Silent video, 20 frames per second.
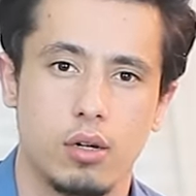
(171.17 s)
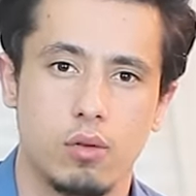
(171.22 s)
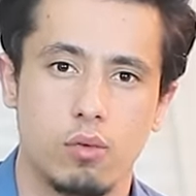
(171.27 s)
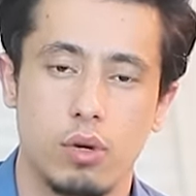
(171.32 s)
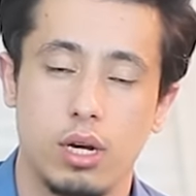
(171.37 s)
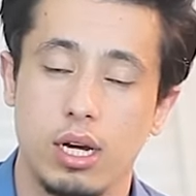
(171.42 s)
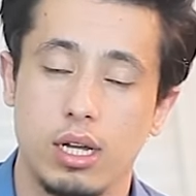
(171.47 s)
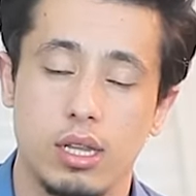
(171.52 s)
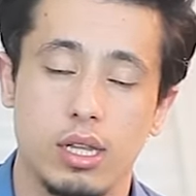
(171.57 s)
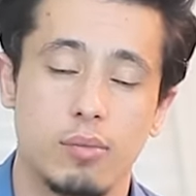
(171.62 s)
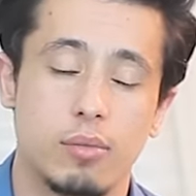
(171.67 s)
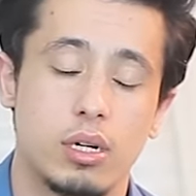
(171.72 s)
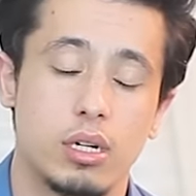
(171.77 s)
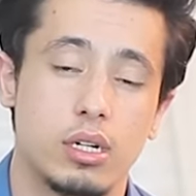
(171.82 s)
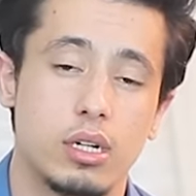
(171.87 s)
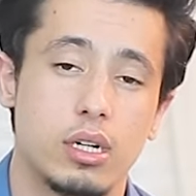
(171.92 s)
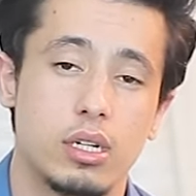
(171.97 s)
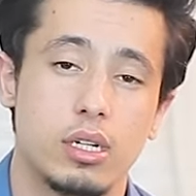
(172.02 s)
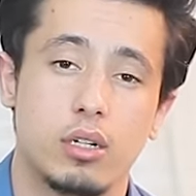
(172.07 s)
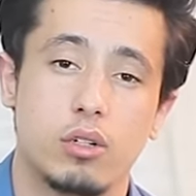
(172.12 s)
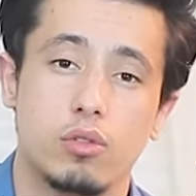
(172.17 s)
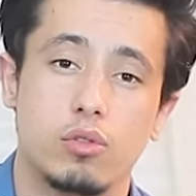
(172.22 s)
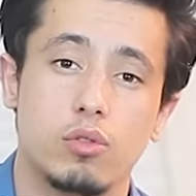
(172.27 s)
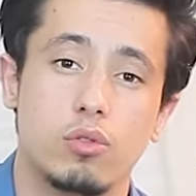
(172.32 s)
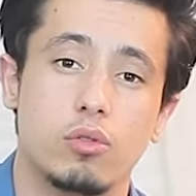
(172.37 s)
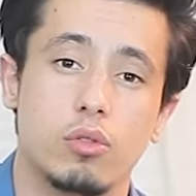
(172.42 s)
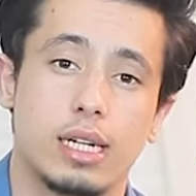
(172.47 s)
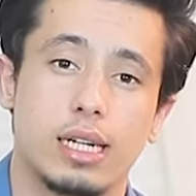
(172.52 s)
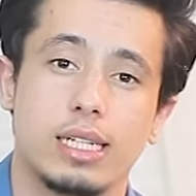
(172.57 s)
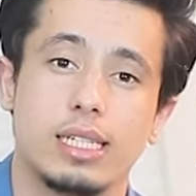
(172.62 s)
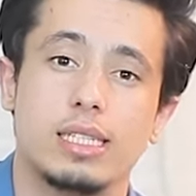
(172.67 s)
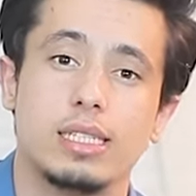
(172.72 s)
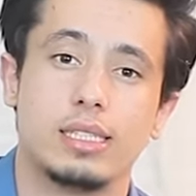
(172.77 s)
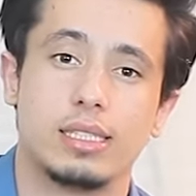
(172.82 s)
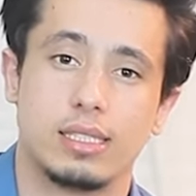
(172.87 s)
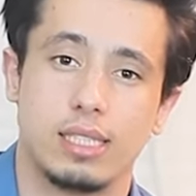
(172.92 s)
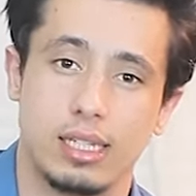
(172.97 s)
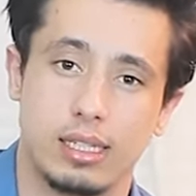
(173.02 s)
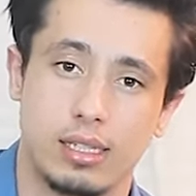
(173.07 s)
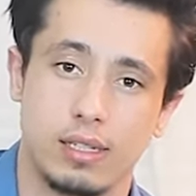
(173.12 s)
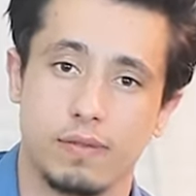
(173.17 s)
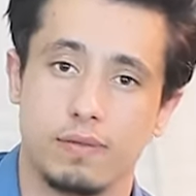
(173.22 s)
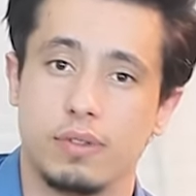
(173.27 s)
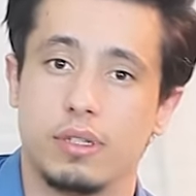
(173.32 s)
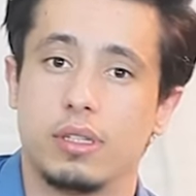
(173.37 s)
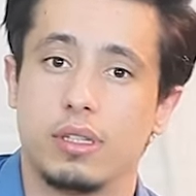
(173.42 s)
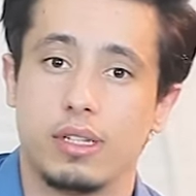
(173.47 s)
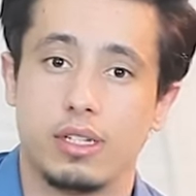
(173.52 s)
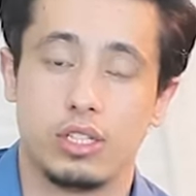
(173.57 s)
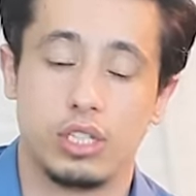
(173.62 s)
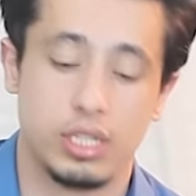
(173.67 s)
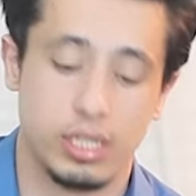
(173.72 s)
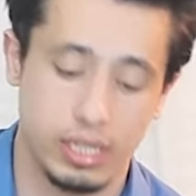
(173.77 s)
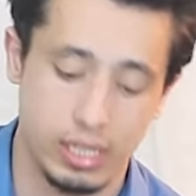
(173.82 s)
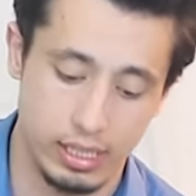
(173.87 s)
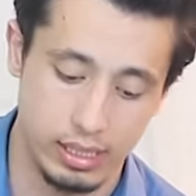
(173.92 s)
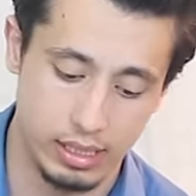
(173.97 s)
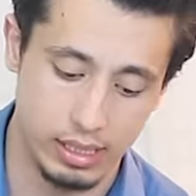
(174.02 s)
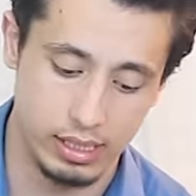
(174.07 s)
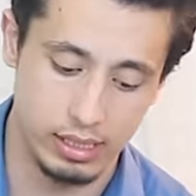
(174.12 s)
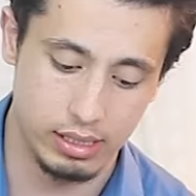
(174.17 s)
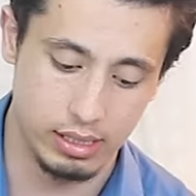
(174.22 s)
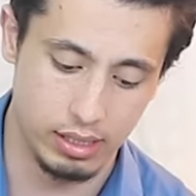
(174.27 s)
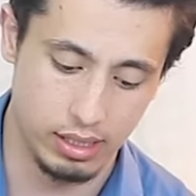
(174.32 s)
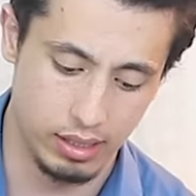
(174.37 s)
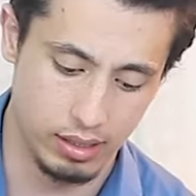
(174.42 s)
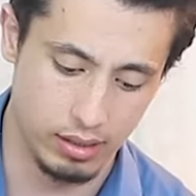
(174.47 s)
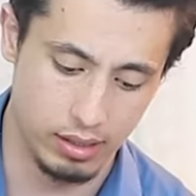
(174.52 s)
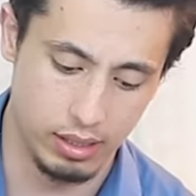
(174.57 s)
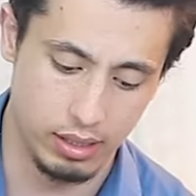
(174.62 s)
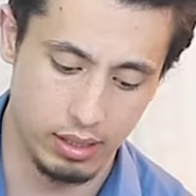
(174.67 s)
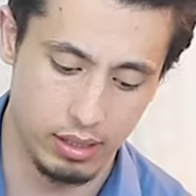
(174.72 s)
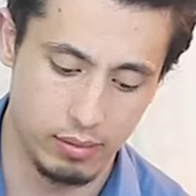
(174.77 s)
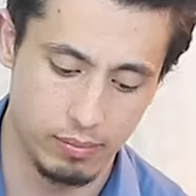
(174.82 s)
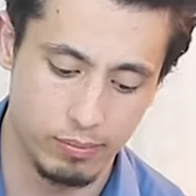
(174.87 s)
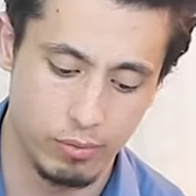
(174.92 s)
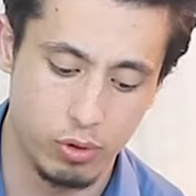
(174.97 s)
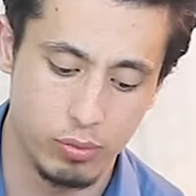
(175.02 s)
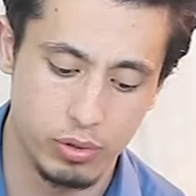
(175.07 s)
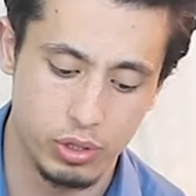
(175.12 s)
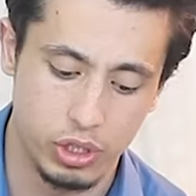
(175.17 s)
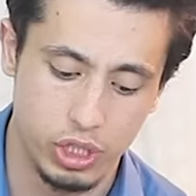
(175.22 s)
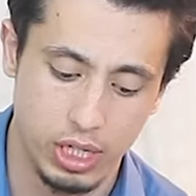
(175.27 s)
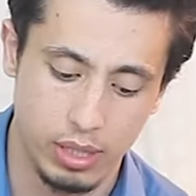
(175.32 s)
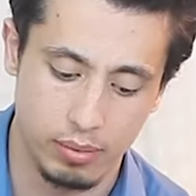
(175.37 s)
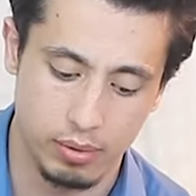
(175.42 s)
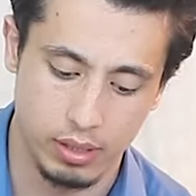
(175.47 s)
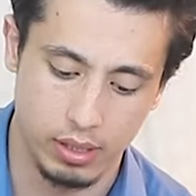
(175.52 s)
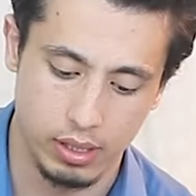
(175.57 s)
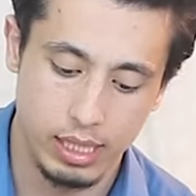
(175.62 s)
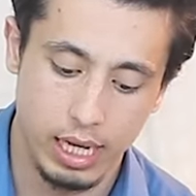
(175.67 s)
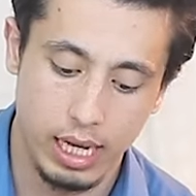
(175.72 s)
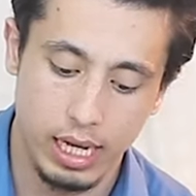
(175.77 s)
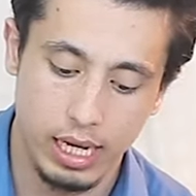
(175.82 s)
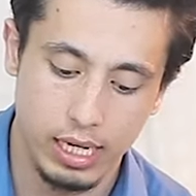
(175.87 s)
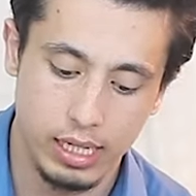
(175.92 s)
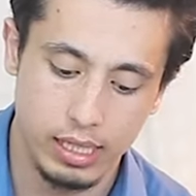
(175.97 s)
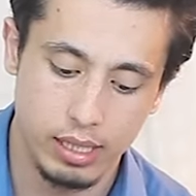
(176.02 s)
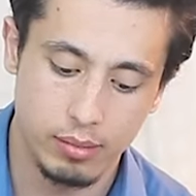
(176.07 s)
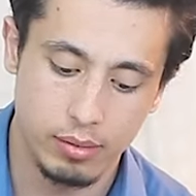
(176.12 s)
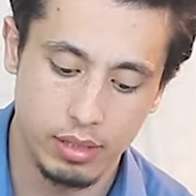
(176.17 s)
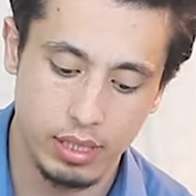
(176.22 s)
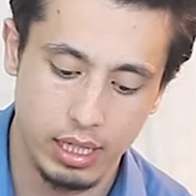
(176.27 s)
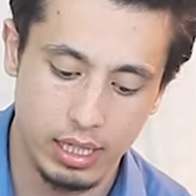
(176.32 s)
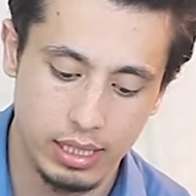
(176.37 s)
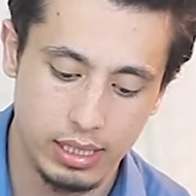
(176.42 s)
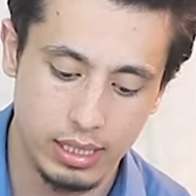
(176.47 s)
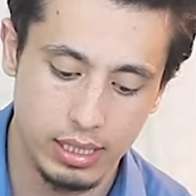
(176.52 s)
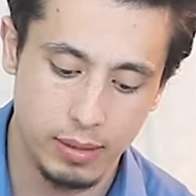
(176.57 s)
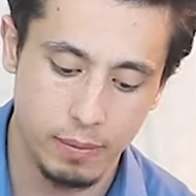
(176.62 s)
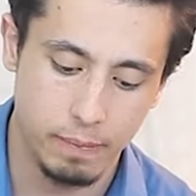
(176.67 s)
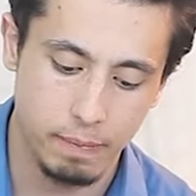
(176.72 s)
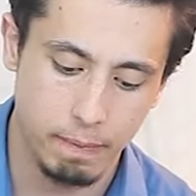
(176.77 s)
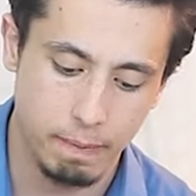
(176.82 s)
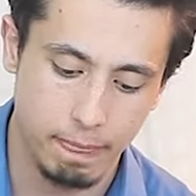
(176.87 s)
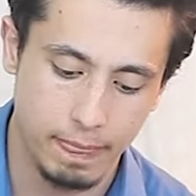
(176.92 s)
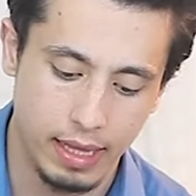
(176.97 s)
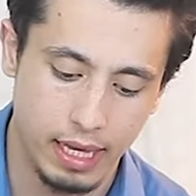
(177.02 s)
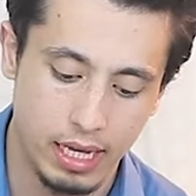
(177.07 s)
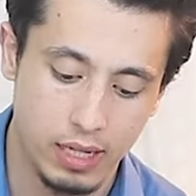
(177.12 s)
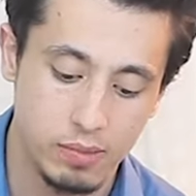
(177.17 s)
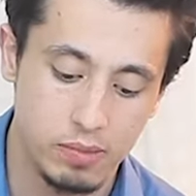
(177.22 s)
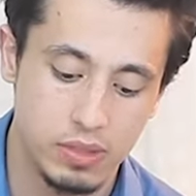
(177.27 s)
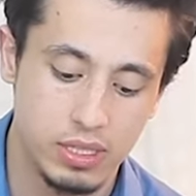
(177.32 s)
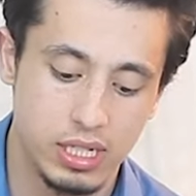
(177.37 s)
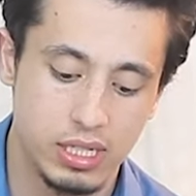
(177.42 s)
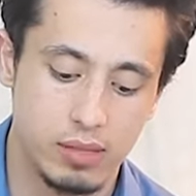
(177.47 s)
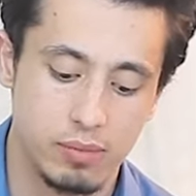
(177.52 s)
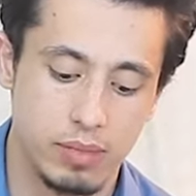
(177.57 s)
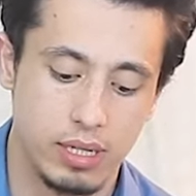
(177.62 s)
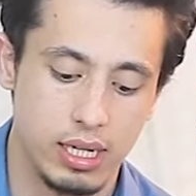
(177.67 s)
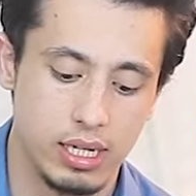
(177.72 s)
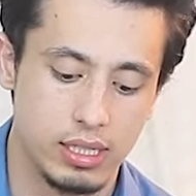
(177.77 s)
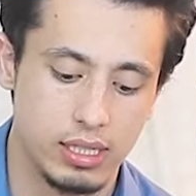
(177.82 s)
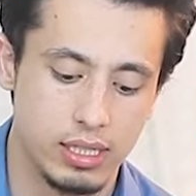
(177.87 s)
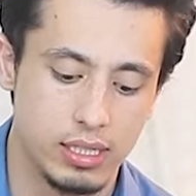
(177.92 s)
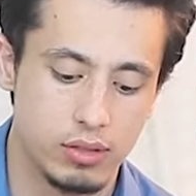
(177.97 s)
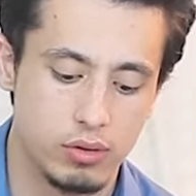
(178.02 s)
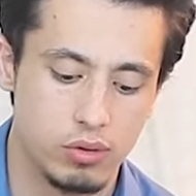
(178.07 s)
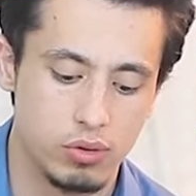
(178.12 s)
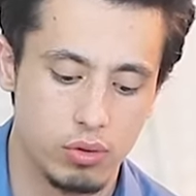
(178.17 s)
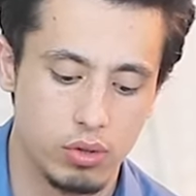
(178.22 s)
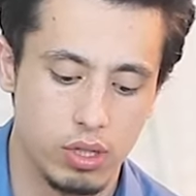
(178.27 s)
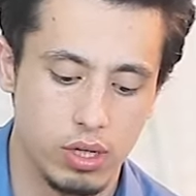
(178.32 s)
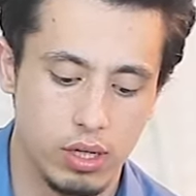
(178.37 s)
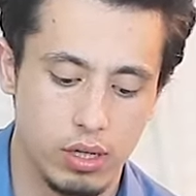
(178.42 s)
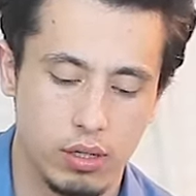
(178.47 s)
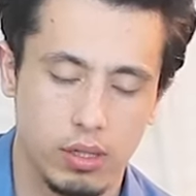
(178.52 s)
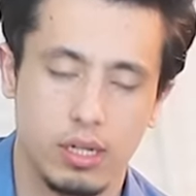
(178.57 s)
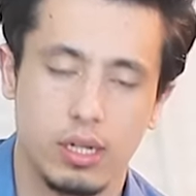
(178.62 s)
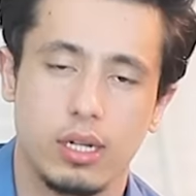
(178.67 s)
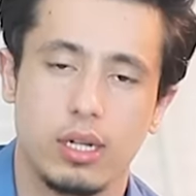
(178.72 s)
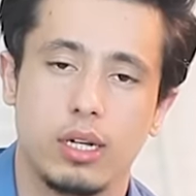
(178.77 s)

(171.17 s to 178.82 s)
وهذا ما قاله رئيس التنفيذي لشركة ديزني آه، بوب تشابك تعهد بتقديم خمسة ملايين دولار